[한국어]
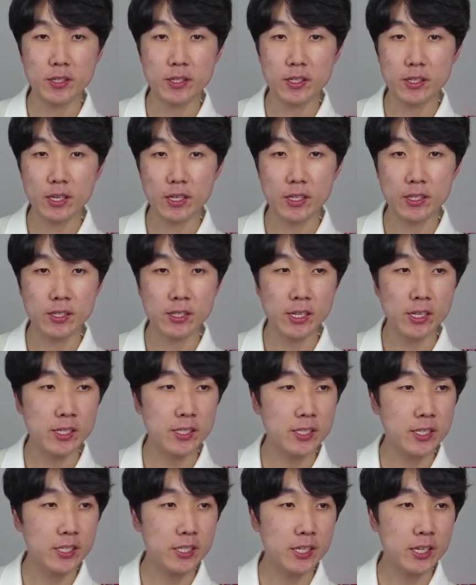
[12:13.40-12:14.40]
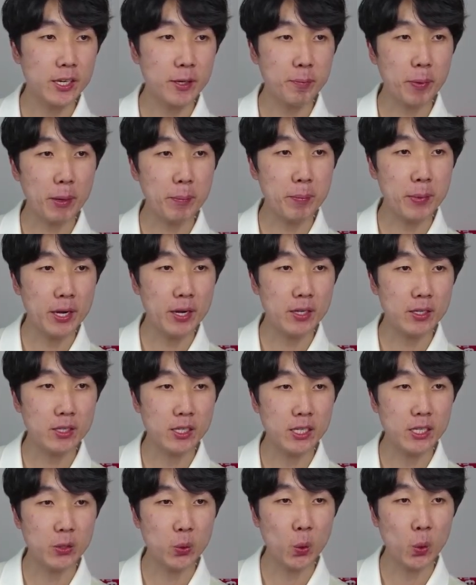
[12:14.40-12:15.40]
인텔리제이의 판매량이
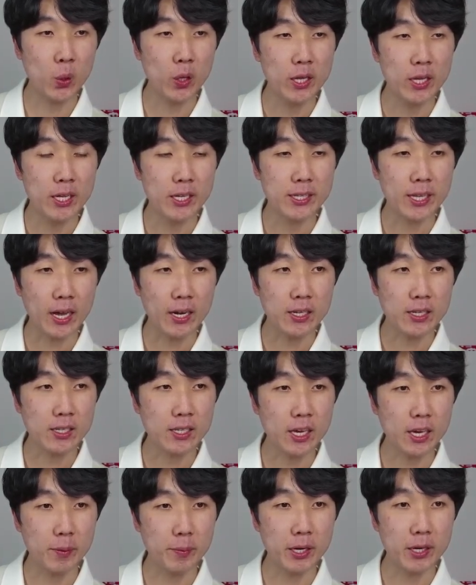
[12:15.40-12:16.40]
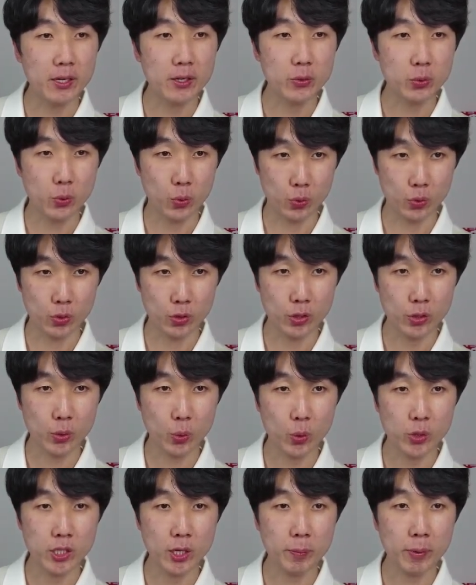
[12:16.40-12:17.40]
늘리고 다른 개발 도구를
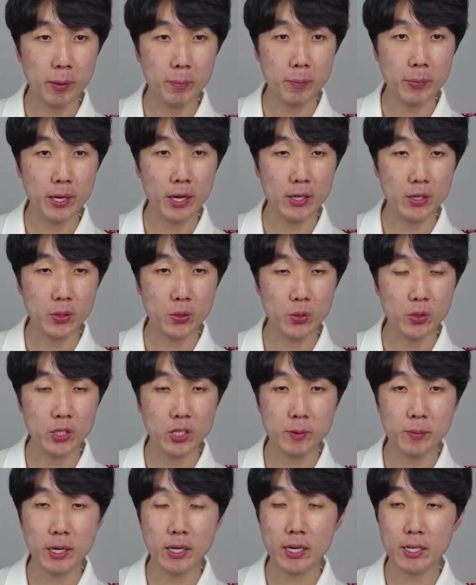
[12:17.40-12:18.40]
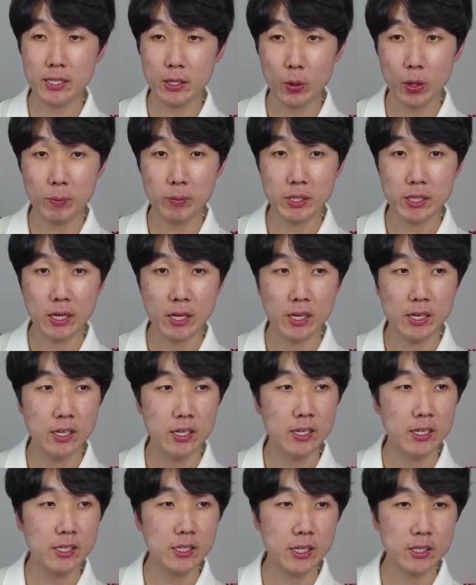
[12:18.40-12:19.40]
교차 판매하기로 희망을 했다고 합니다.
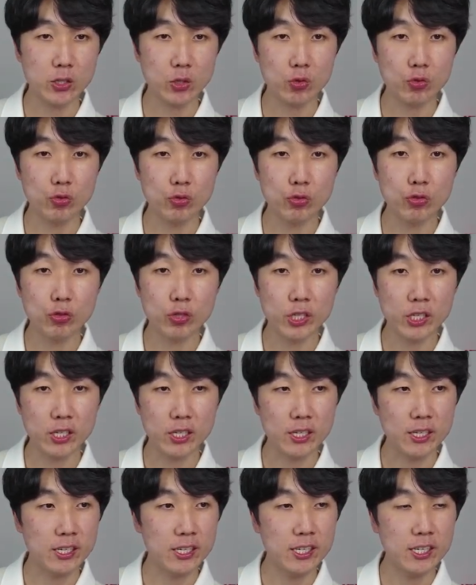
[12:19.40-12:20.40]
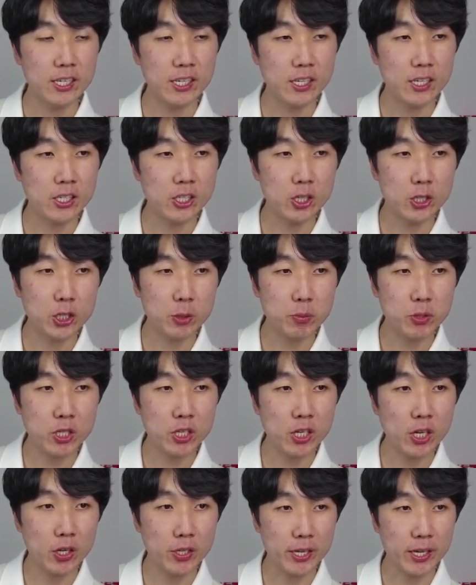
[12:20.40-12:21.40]
그래서 구글이
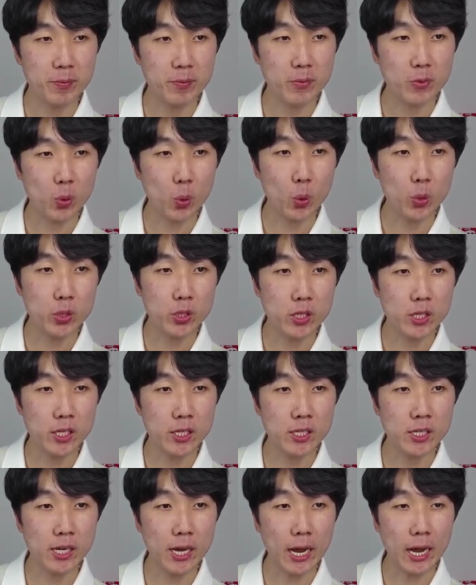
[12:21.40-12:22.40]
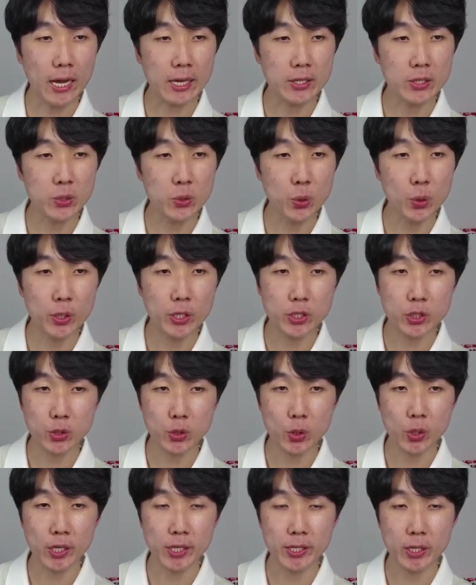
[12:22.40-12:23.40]
2017년에 코틀린을 안드로이드에
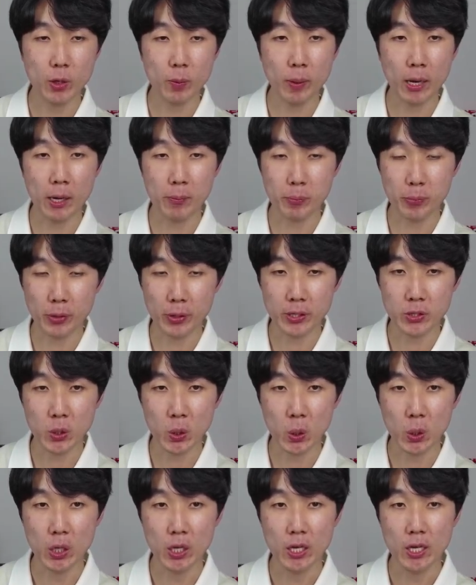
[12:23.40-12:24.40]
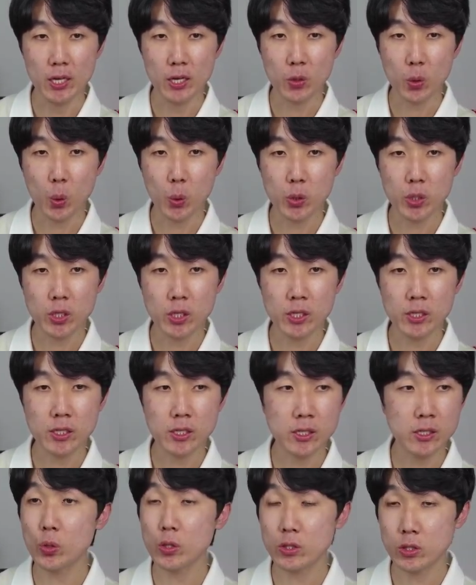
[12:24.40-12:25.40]
지원한다고 발표해서 코틀린이
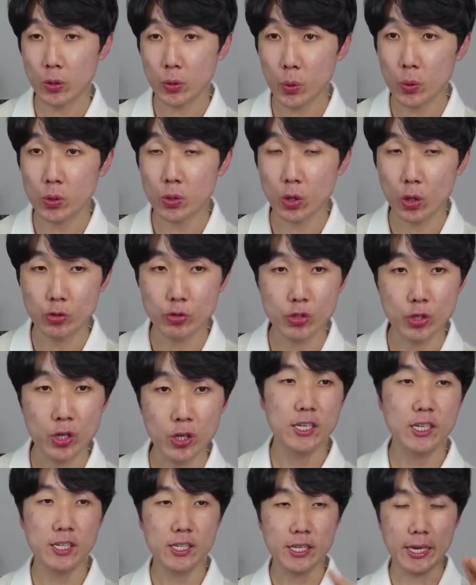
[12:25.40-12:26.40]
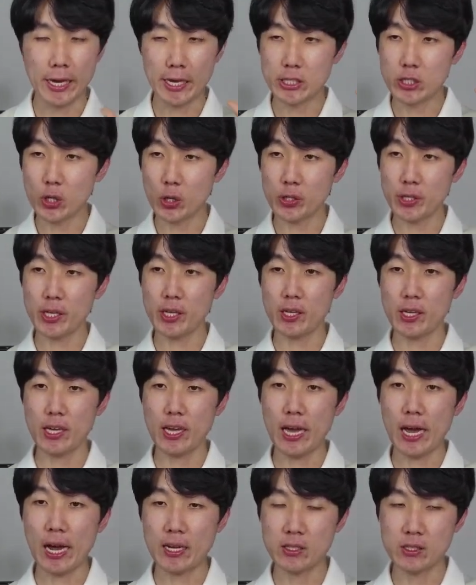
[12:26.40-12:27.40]
큰 성공을 거두죠. 예전에
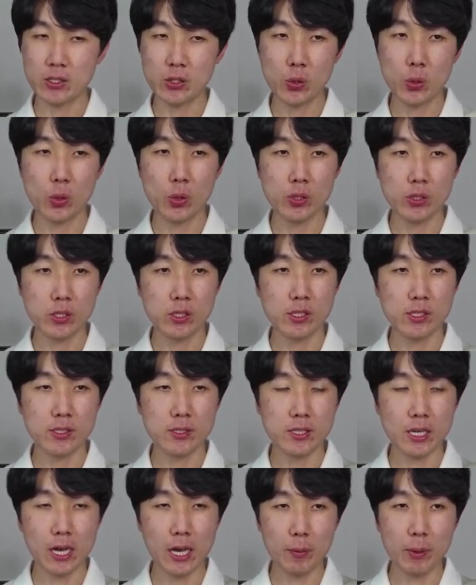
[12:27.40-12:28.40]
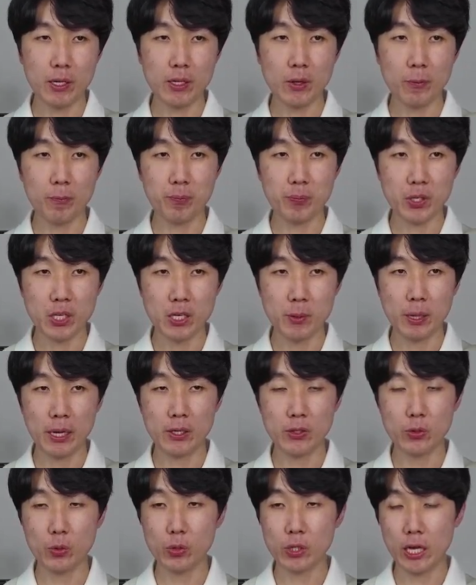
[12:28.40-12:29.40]
안드로이드는 자바
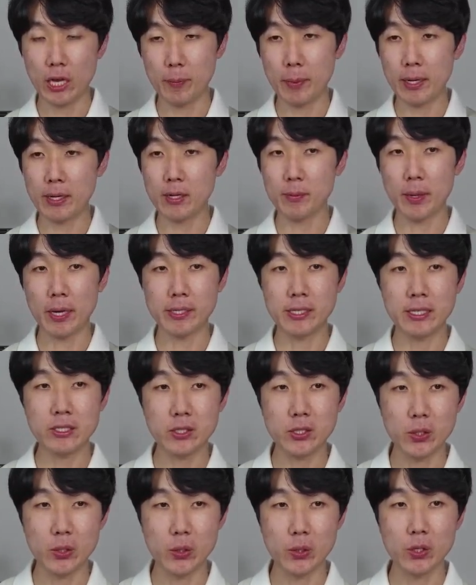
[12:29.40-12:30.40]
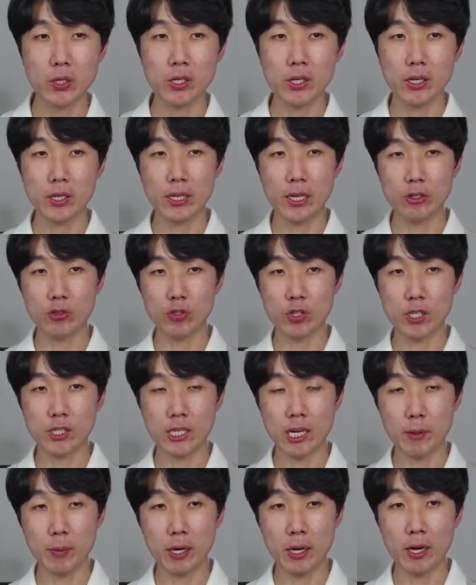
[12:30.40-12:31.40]
기반으로 개발을 많이 했어요. 그러니까 나중에
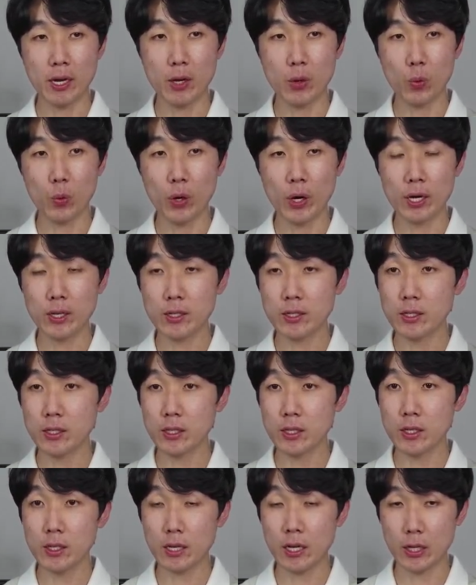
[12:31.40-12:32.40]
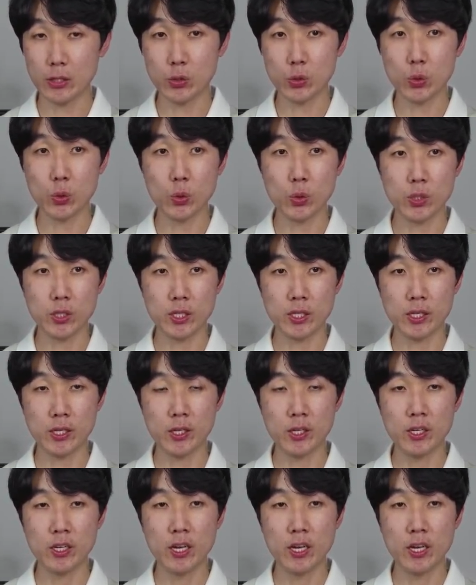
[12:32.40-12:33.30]
자바가 오라클이 가지고 있잖아요.